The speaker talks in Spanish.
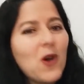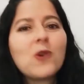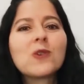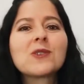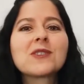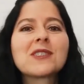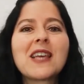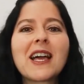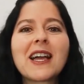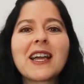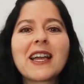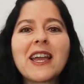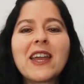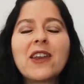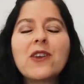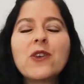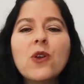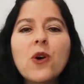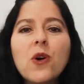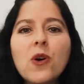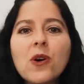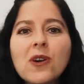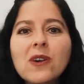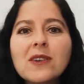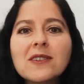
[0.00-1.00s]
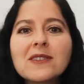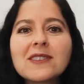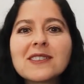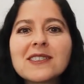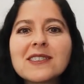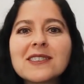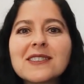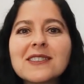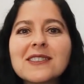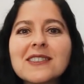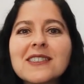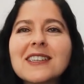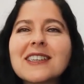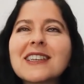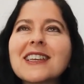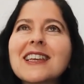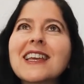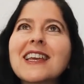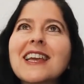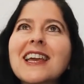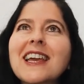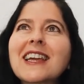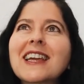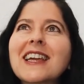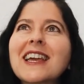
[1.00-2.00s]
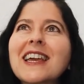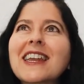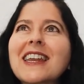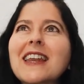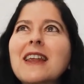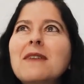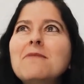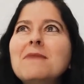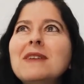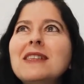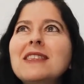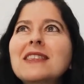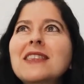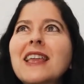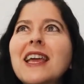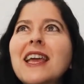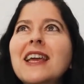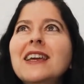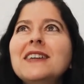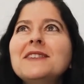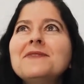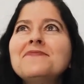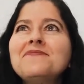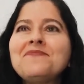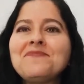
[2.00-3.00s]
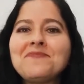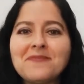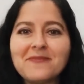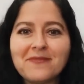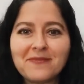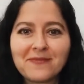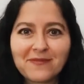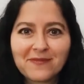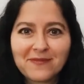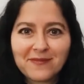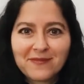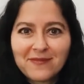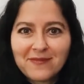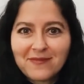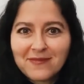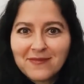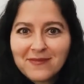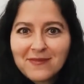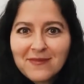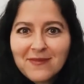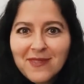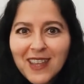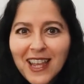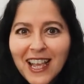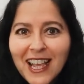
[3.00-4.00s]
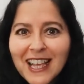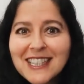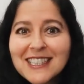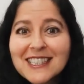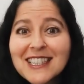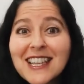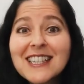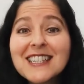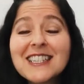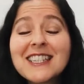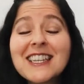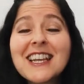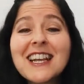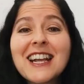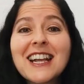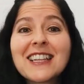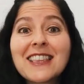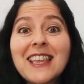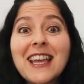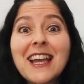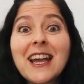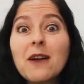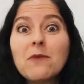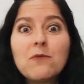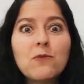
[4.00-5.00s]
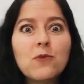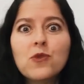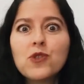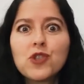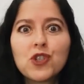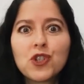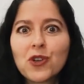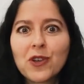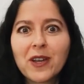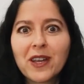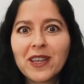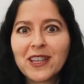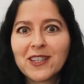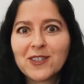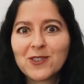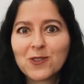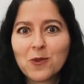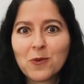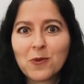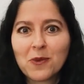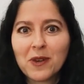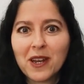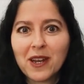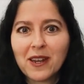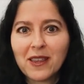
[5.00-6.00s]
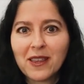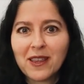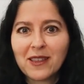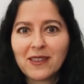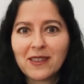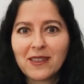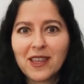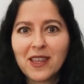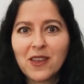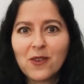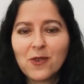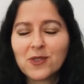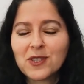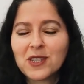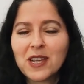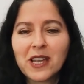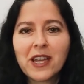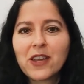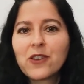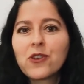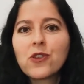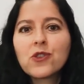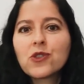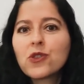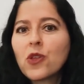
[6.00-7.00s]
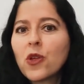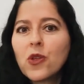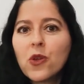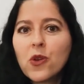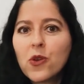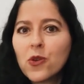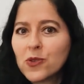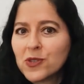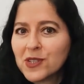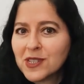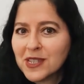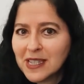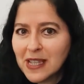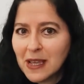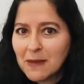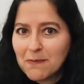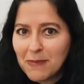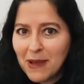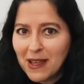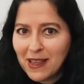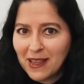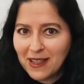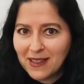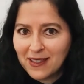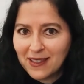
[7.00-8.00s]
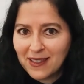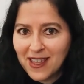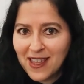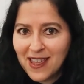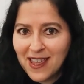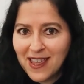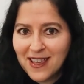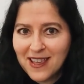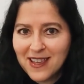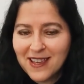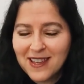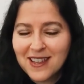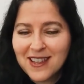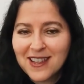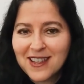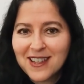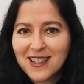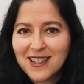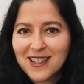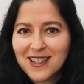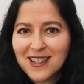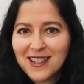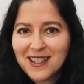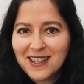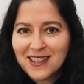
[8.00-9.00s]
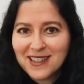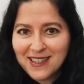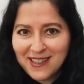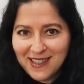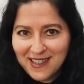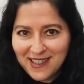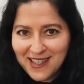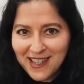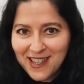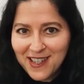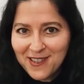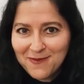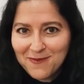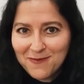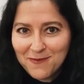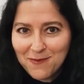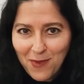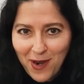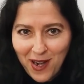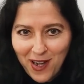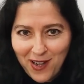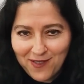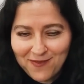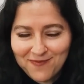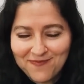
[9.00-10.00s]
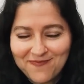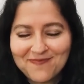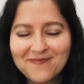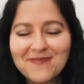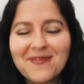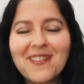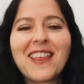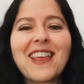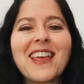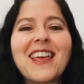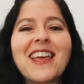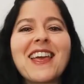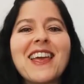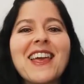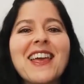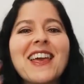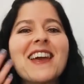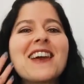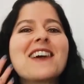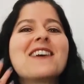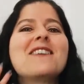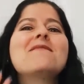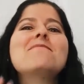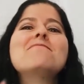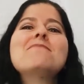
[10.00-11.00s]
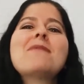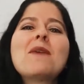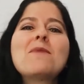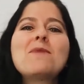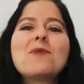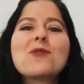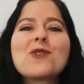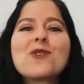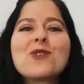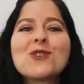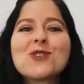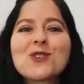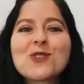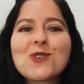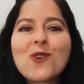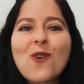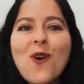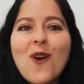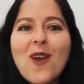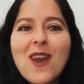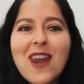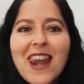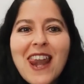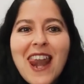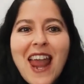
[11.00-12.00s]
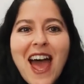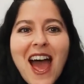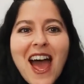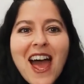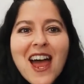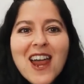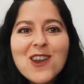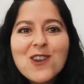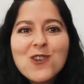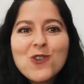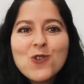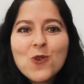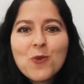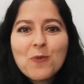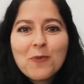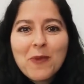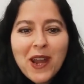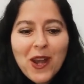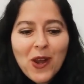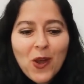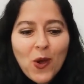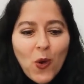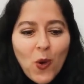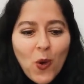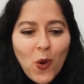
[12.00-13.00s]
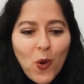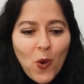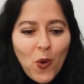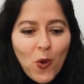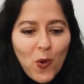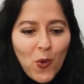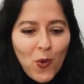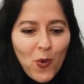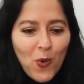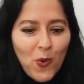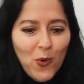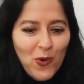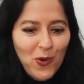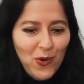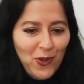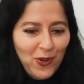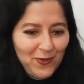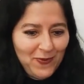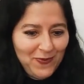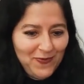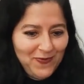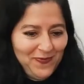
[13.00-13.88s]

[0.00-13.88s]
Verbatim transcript: O sea, que no, eh, que realmente esta chica tenga mucho que descubrir de ti, o sea, que no todo lo sepa de ti. ¿Sí? Bueno, Vámonos con la número uno.